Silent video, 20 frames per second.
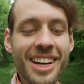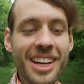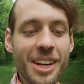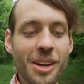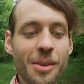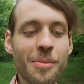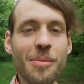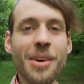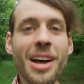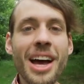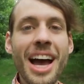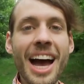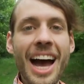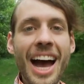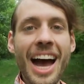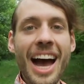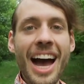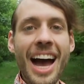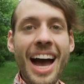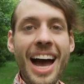Ähm,
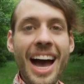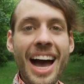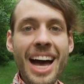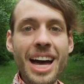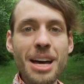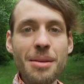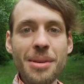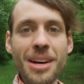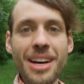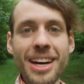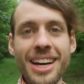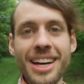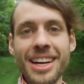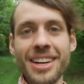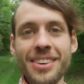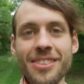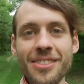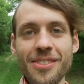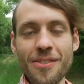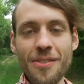
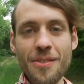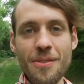aber